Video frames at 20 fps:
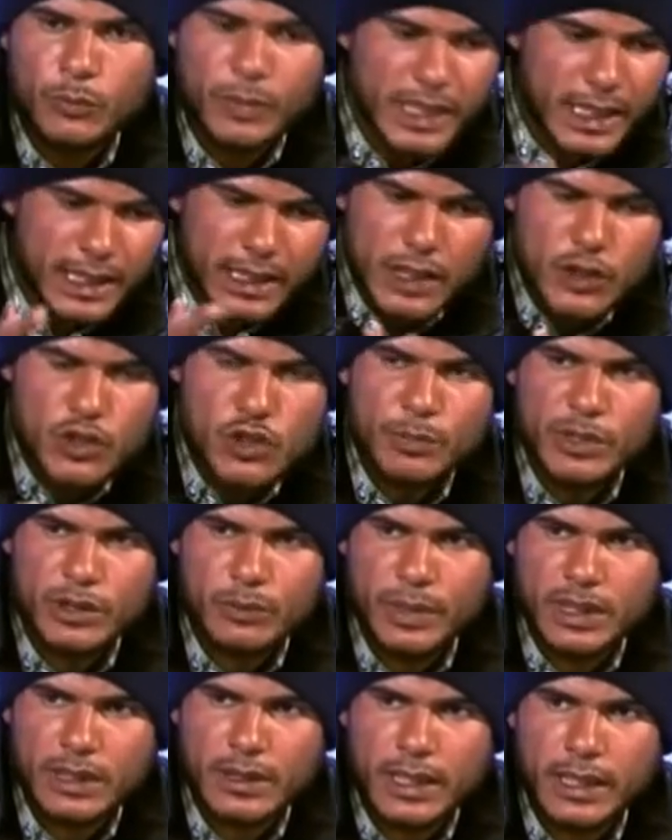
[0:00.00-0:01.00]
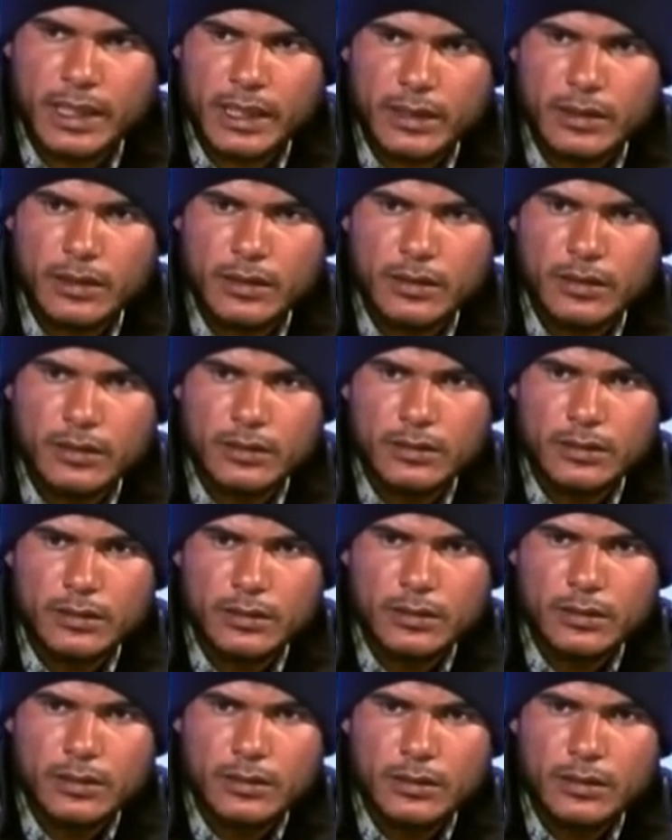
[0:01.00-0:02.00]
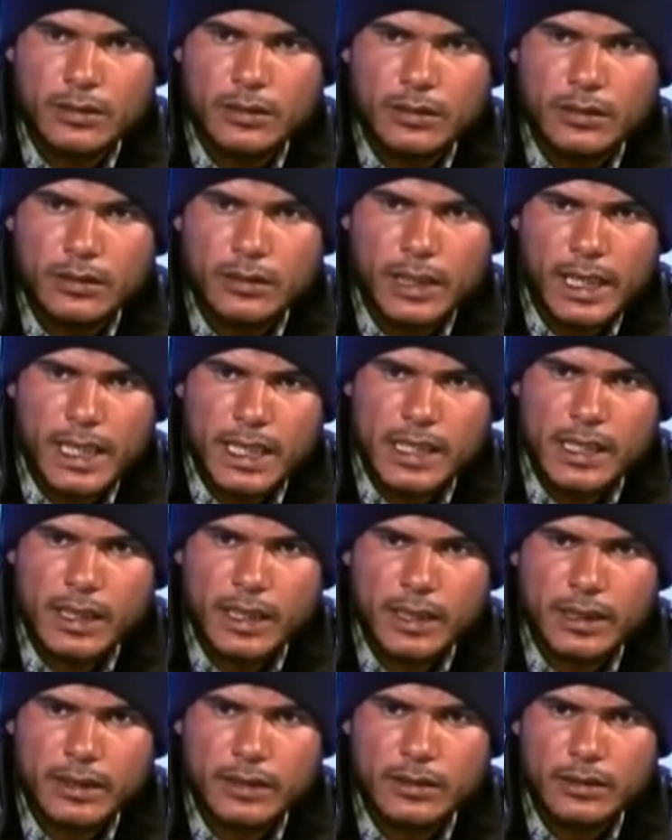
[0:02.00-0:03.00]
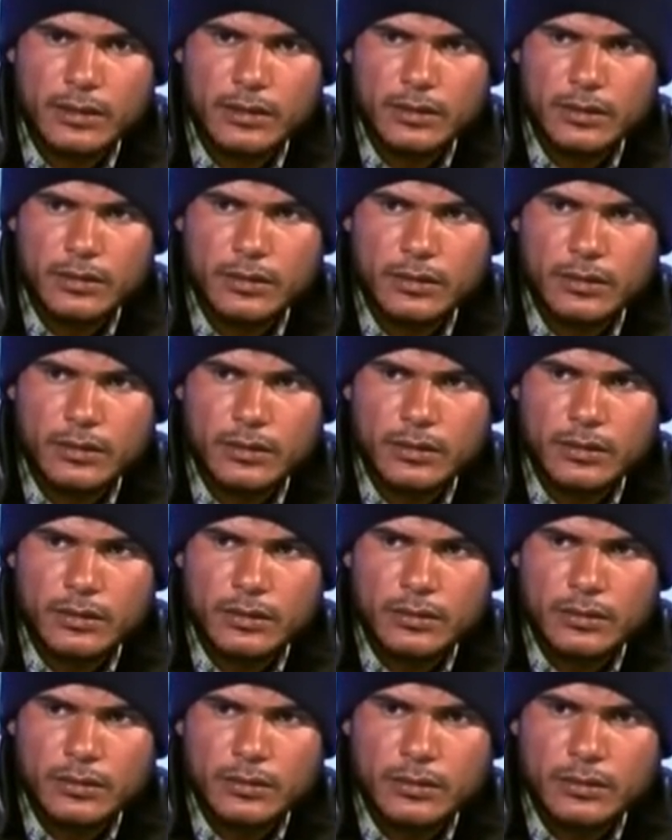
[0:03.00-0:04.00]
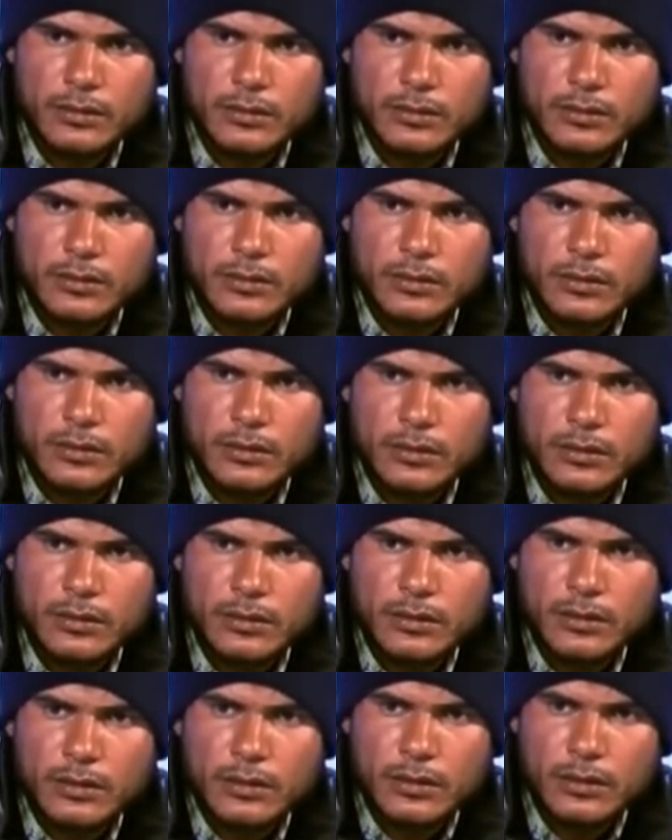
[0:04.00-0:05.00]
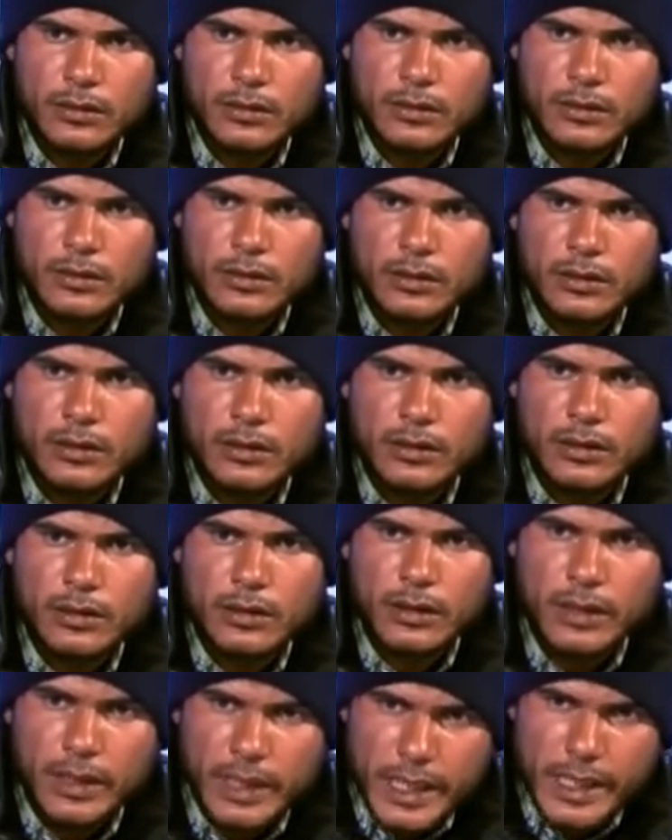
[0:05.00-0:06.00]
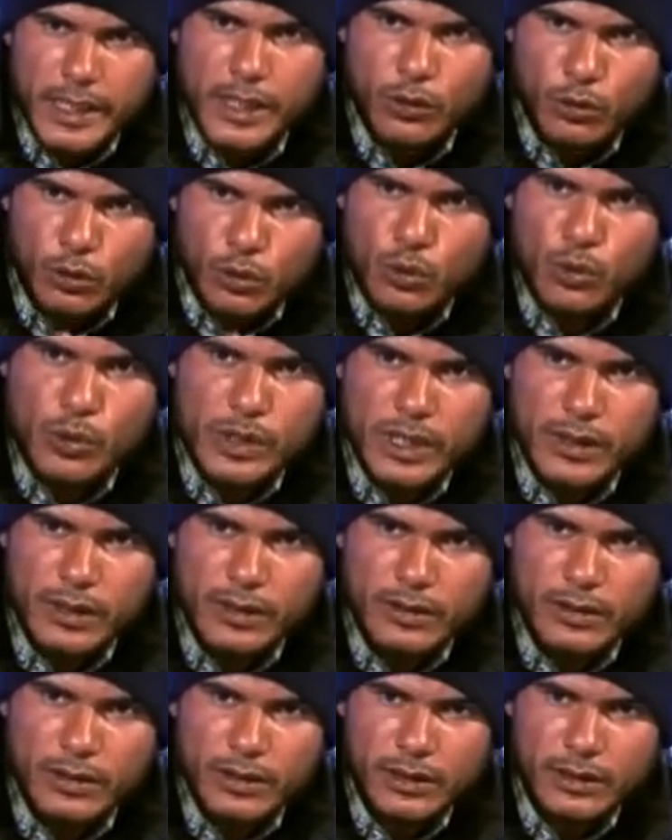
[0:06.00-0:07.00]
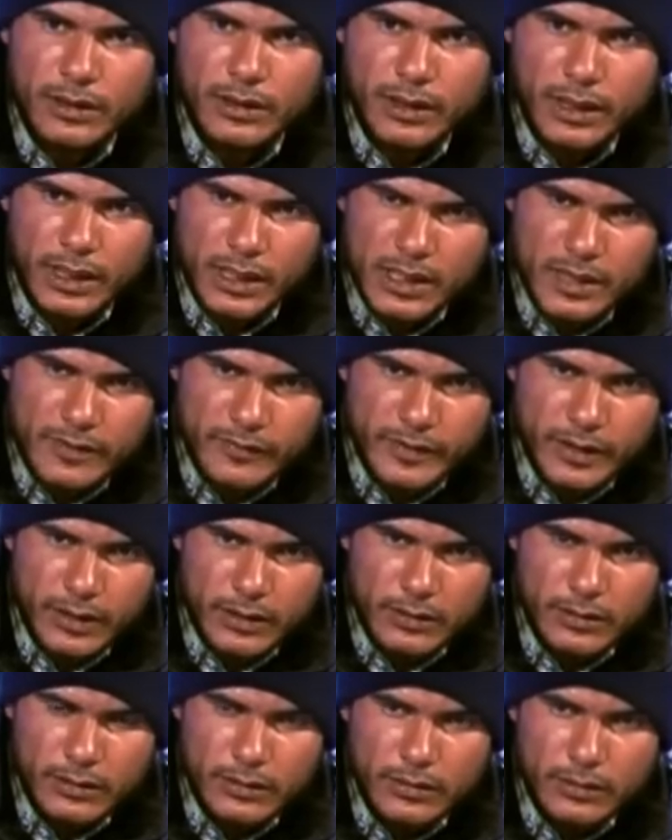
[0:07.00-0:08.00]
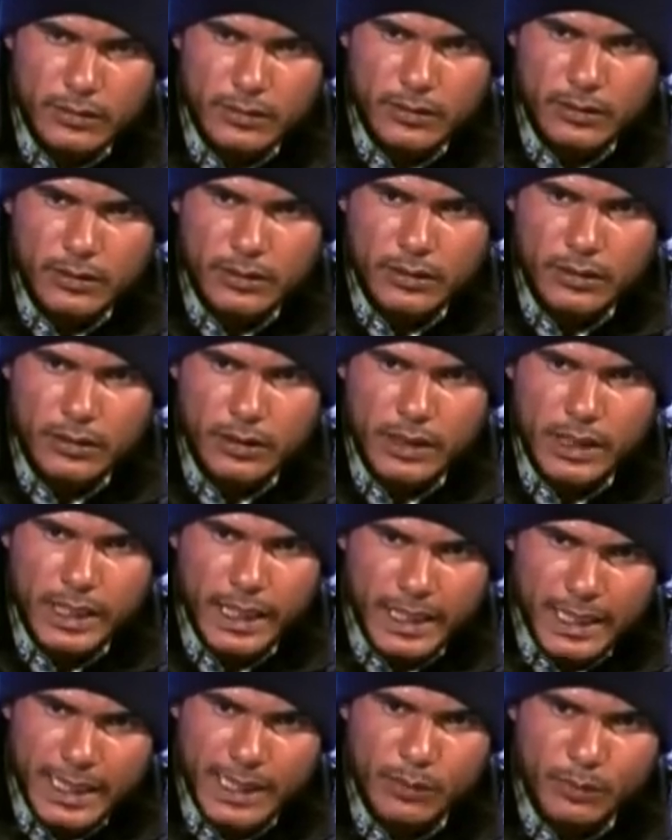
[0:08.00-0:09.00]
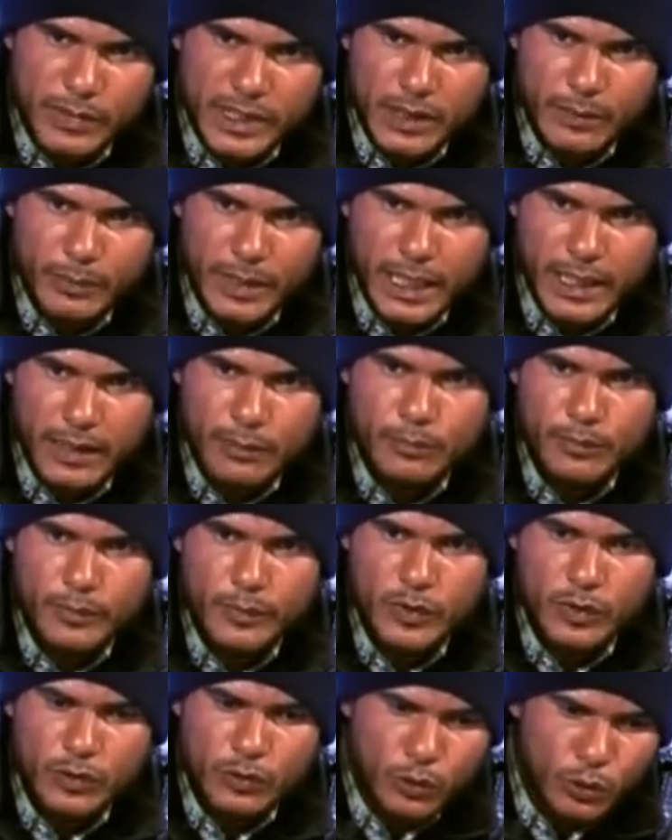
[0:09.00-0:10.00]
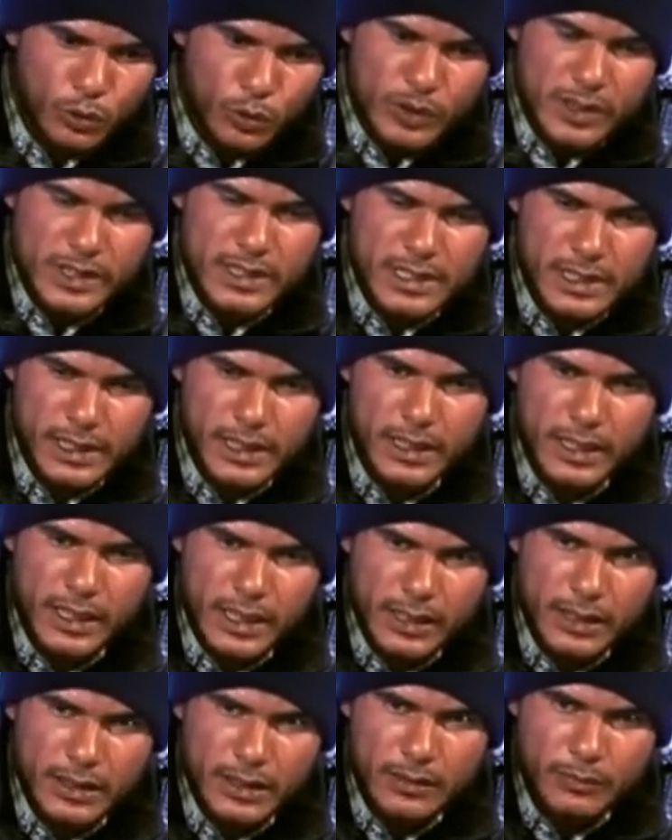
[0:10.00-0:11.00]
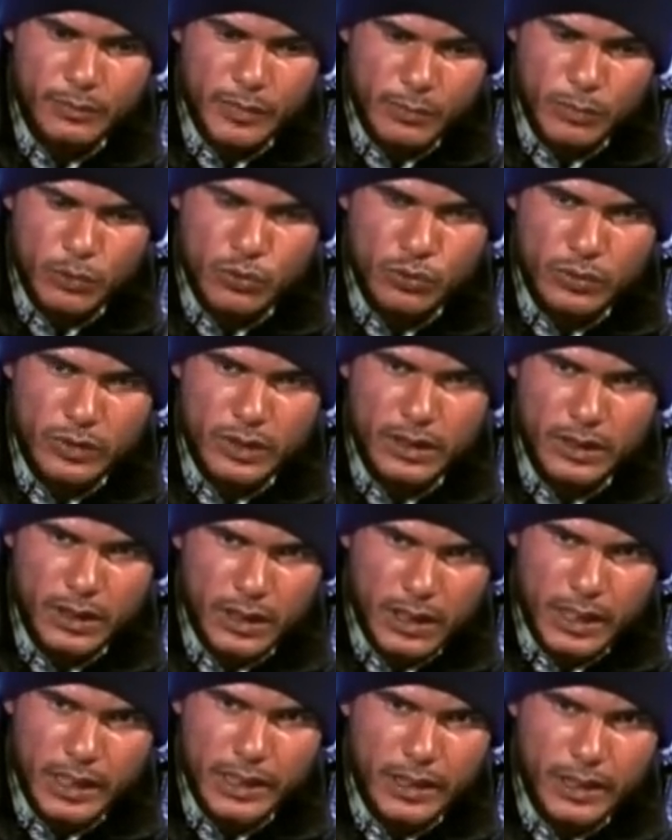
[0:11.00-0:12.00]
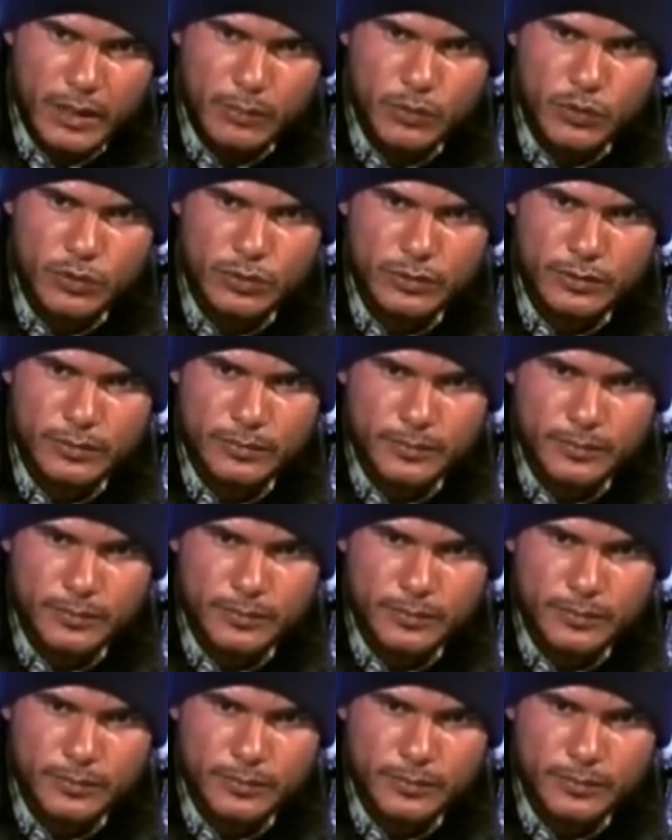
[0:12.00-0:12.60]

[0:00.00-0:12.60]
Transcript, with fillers: نرضاش امي تبات هكاك عليه هيك قد ايه من آه، اخوه عندك في العائله انا وخويا خليفه اللي اقل مني بعام وخويا الصغير هذا مبروك, مبروك الله يرحمه